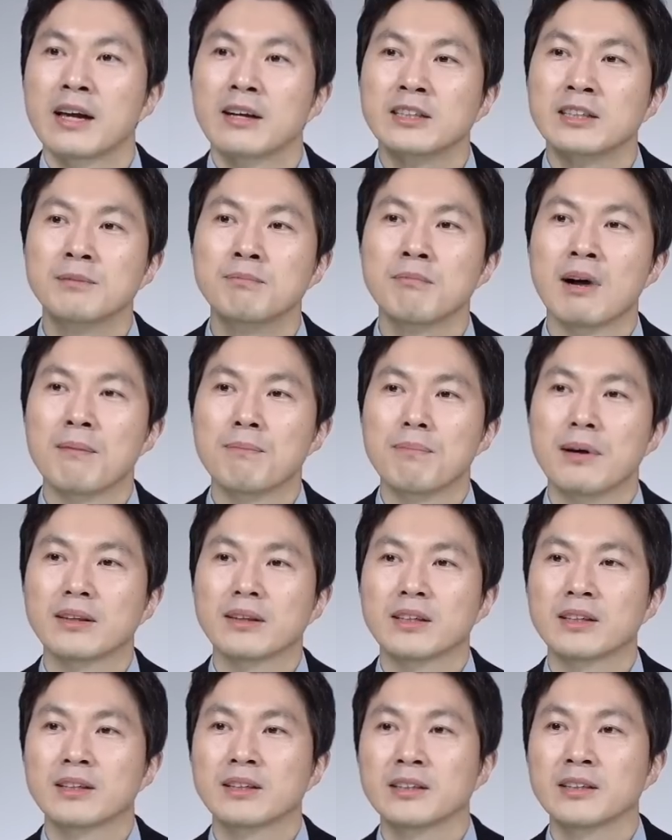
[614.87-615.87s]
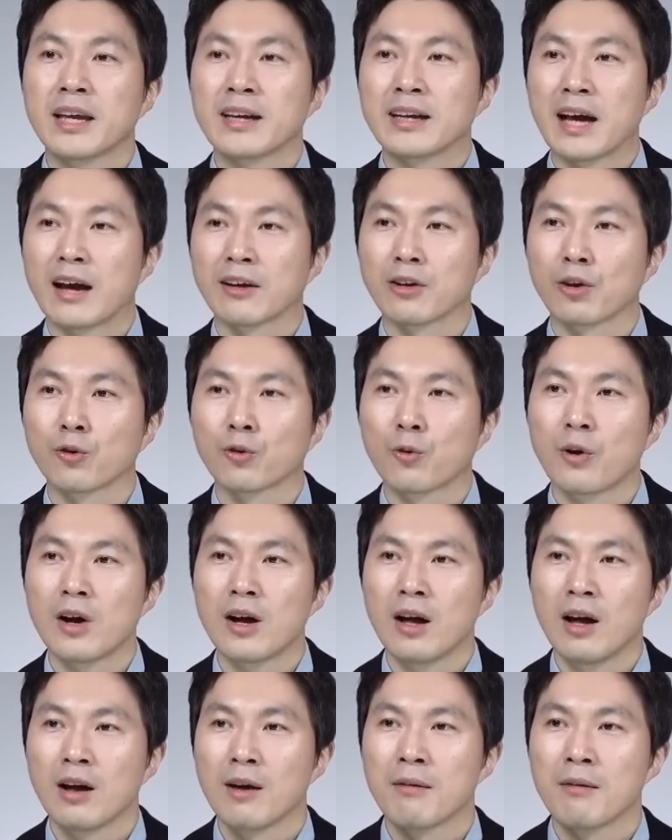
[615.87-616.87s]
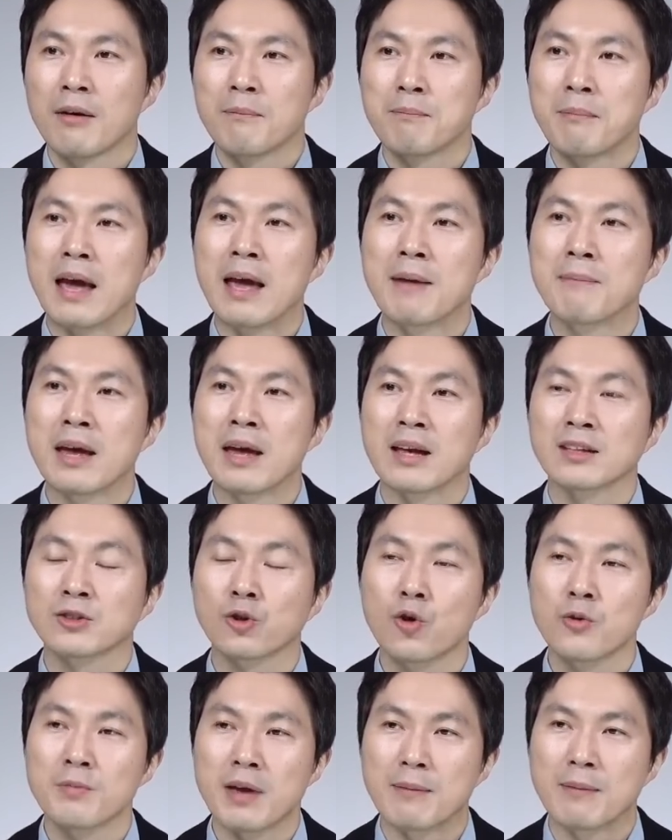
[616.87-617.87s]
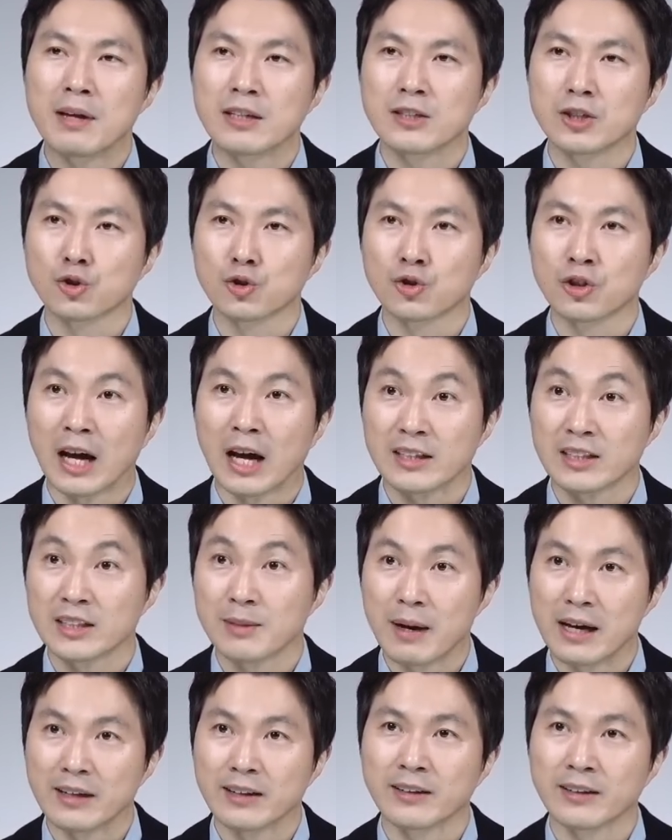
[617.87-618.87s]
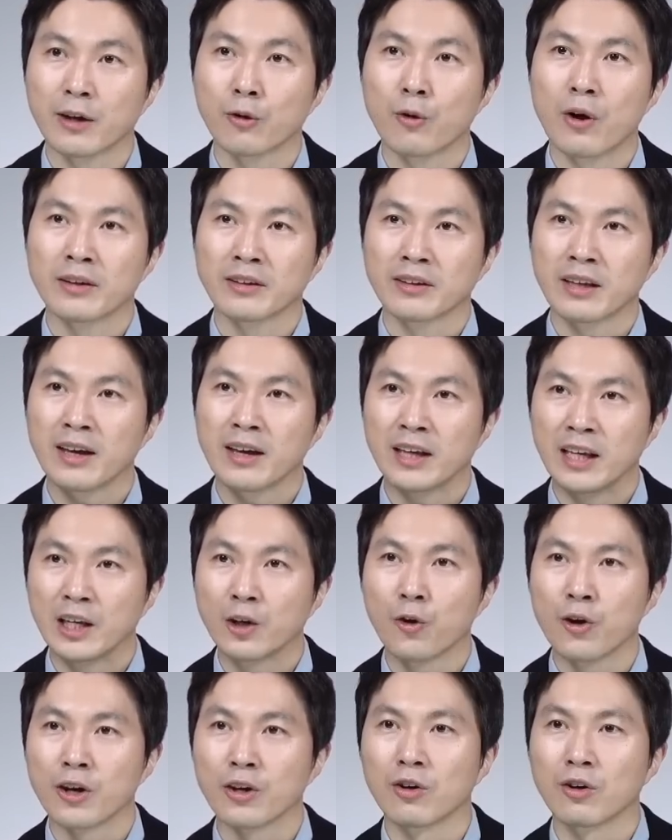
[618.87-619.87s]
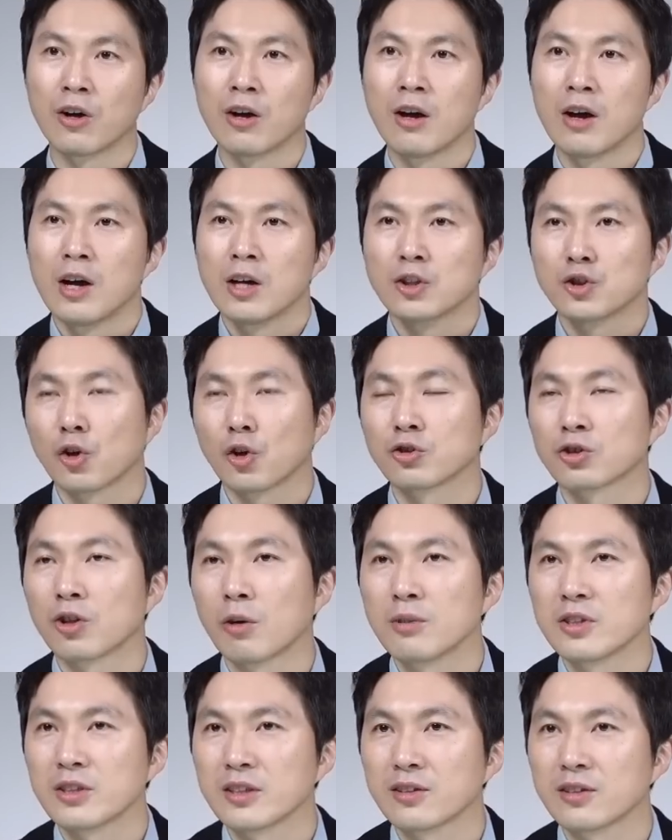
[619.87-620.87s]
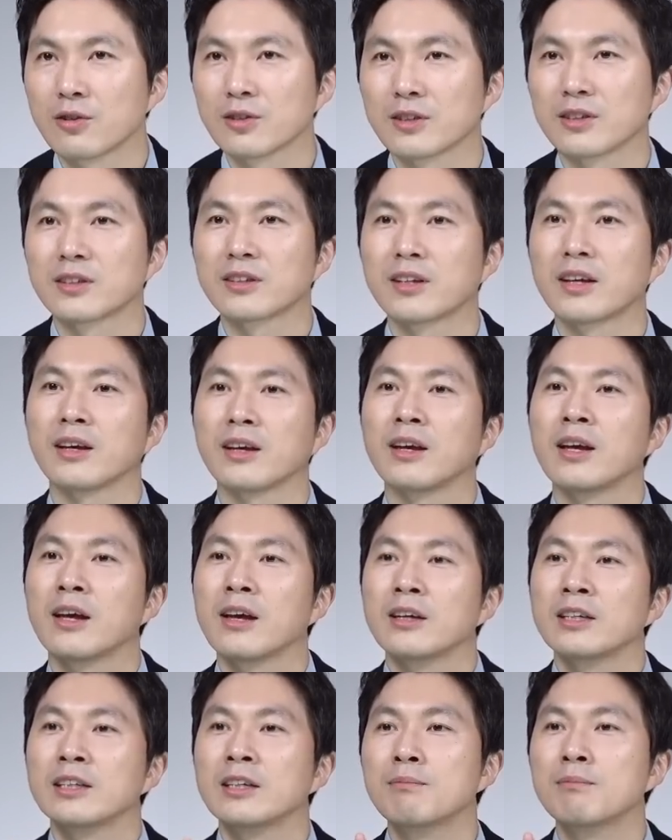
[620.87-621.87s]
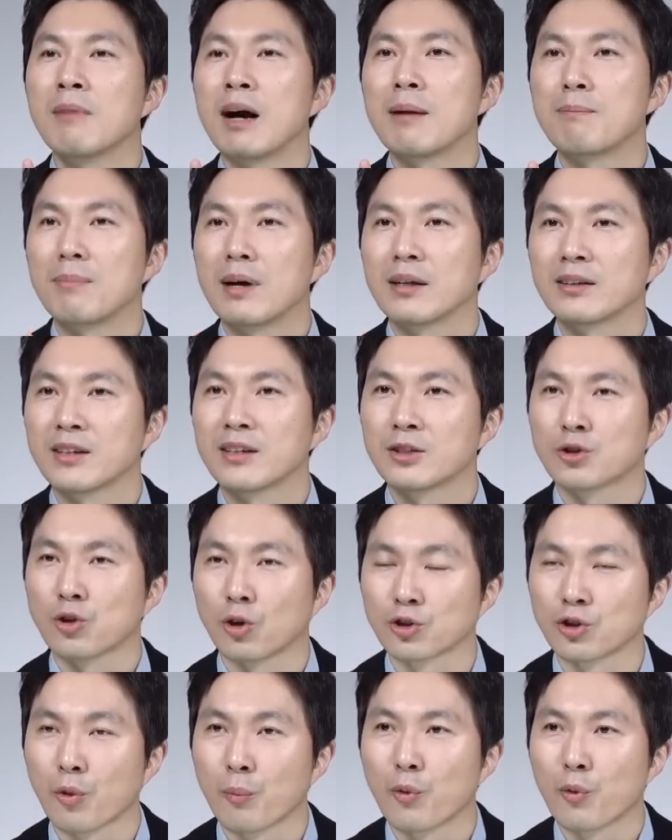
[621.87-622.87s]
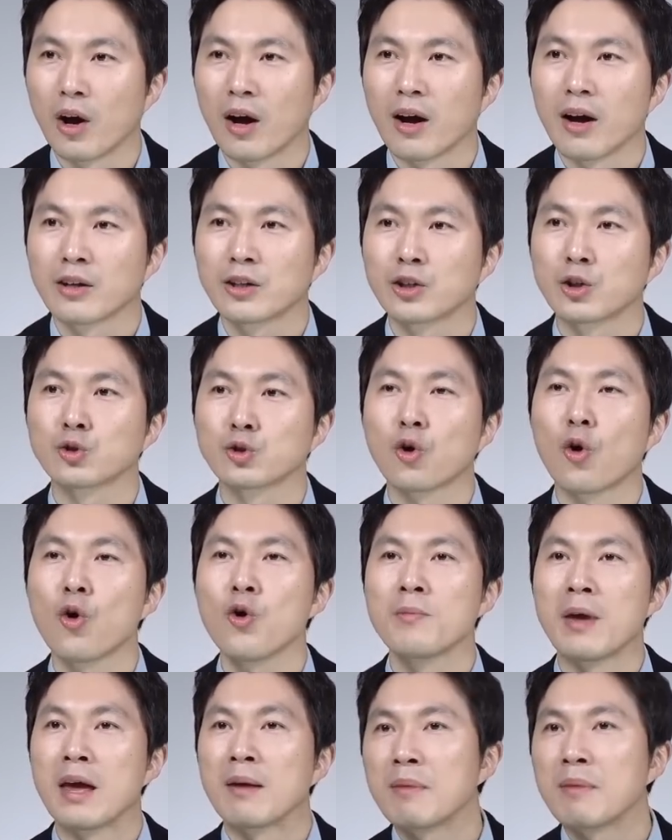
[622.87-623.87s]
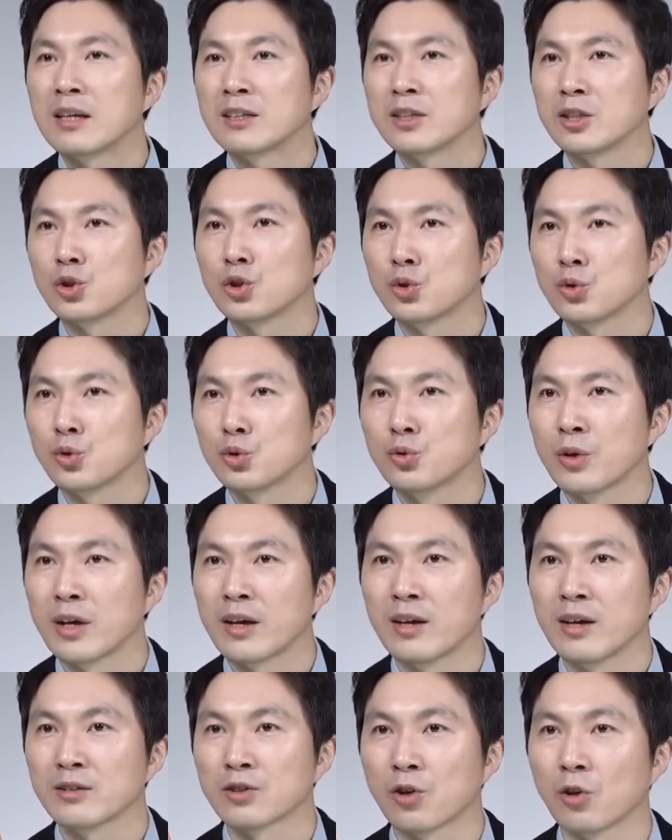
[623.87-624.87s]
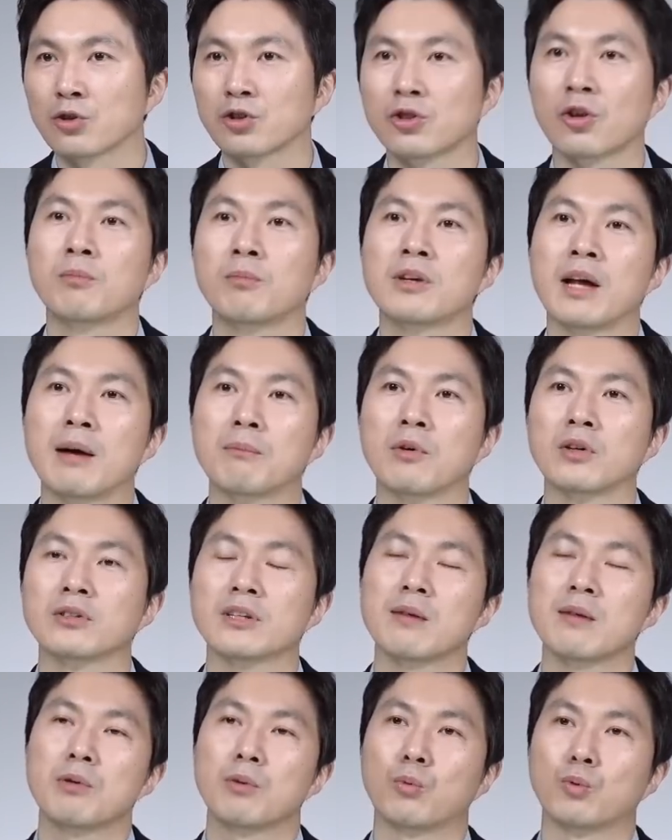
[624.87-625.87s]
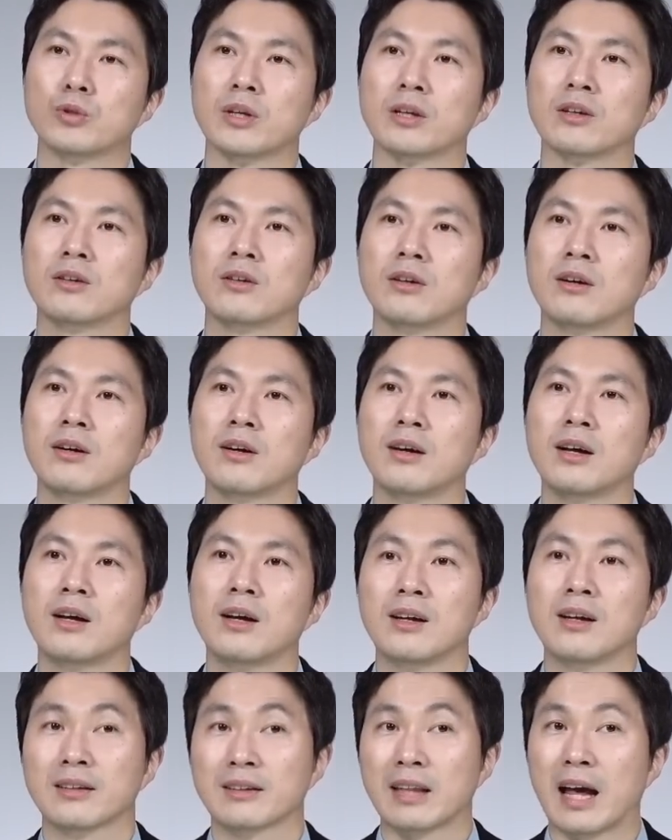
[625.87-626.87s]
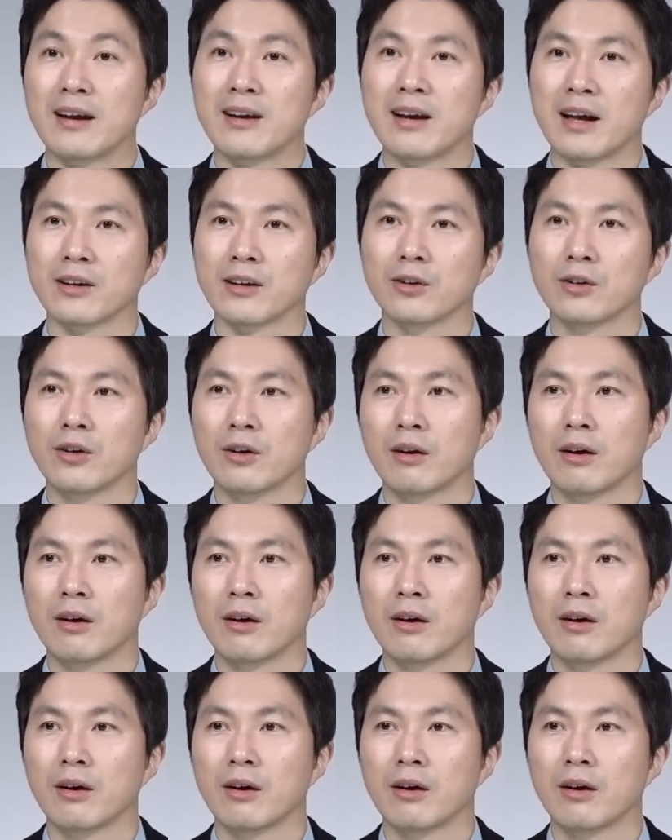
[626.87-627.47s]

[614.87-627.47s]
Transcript: 음마아파트의 가격과 매매, 서울 매매 지수를 같이 봐야 된다고 하는 게 이거예요. 저점을 찍었을 때 음마아파트의 저점과 그리고 서울 매매 지수의 저점을 한번 살펴보세요. 달라요.